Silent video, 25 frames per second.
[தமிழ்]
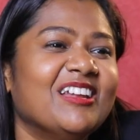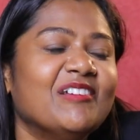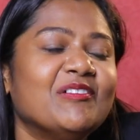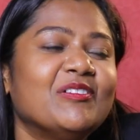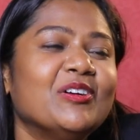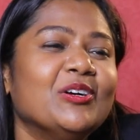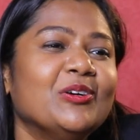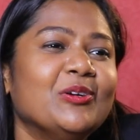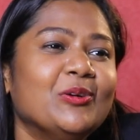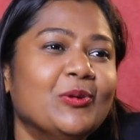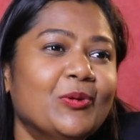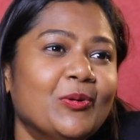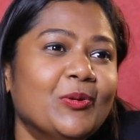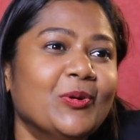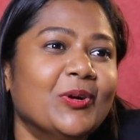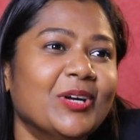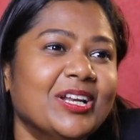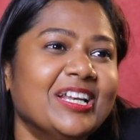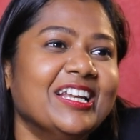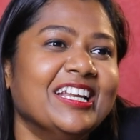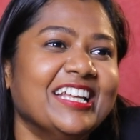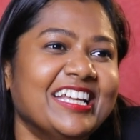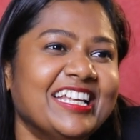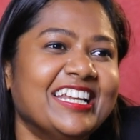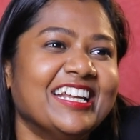அளவுக்கு
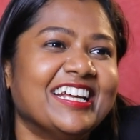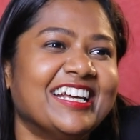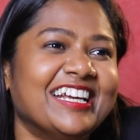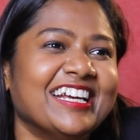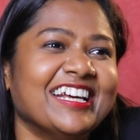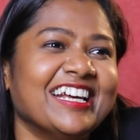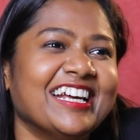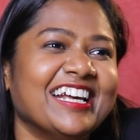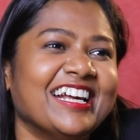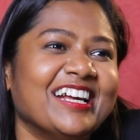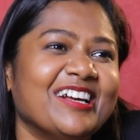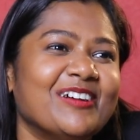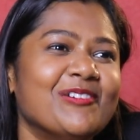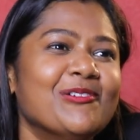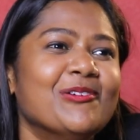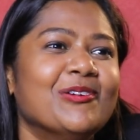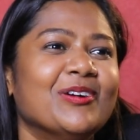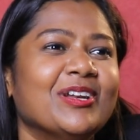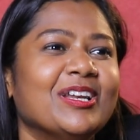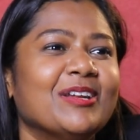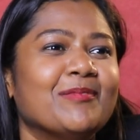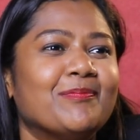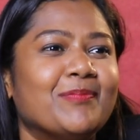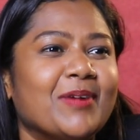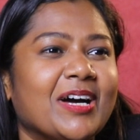கூகுள் இருக்கு
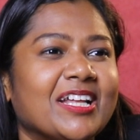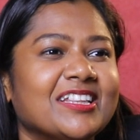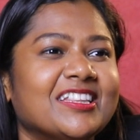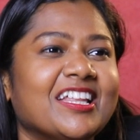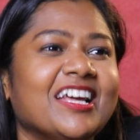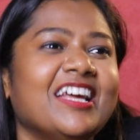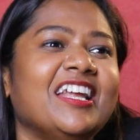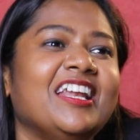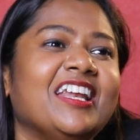கூகுளில் பார்த்தா